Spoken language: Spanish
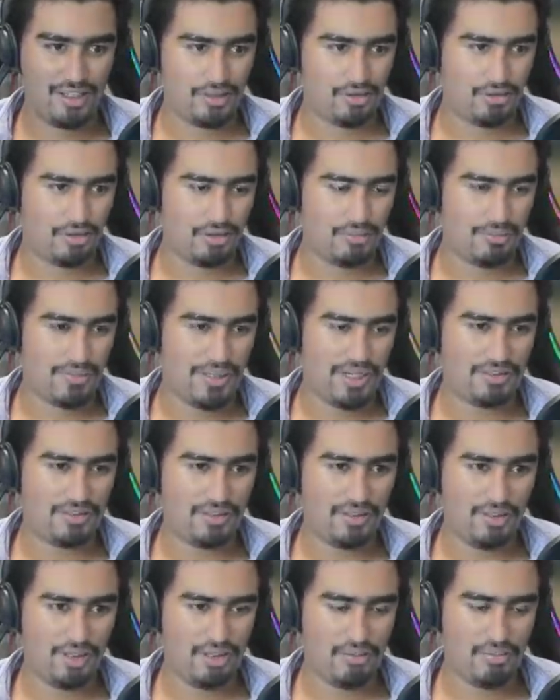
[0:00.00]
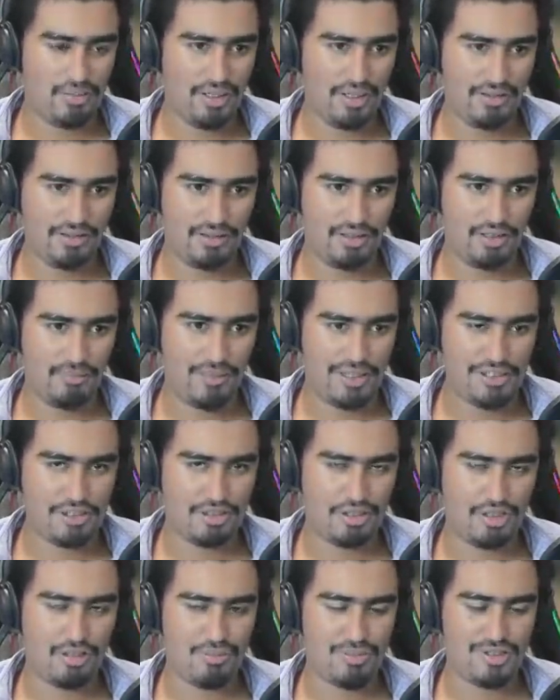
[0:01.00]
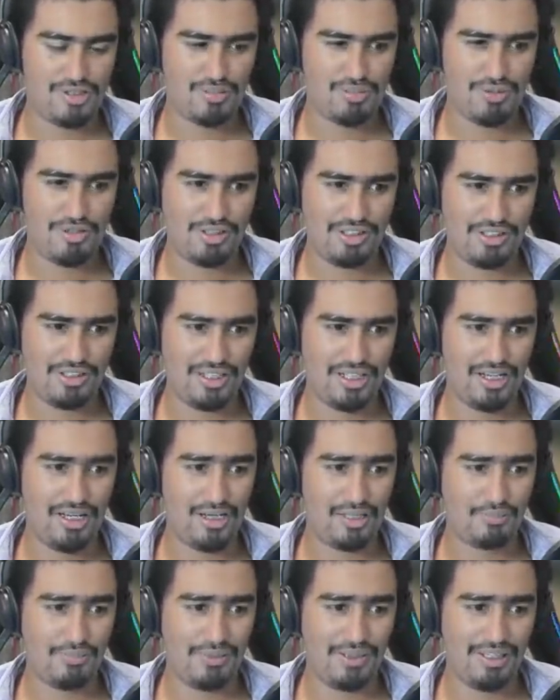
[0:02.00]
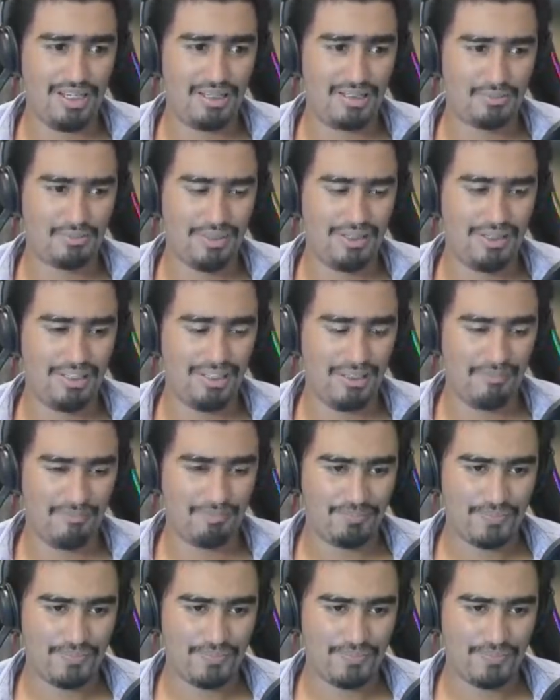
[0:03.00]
El juego para todo hombre, todo macho, todo picho que tiene en la espalda.